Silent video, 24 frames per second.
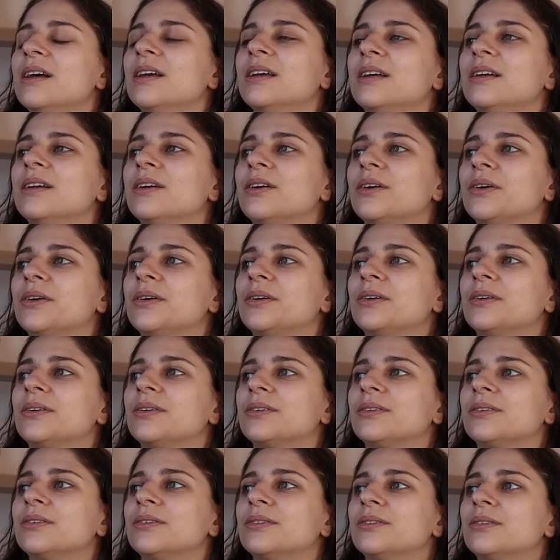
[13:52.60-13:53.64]
Et
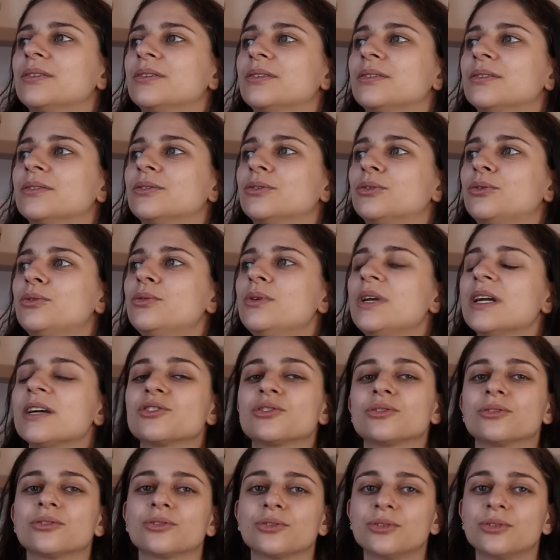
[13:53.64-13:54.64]
euh, du coup, là,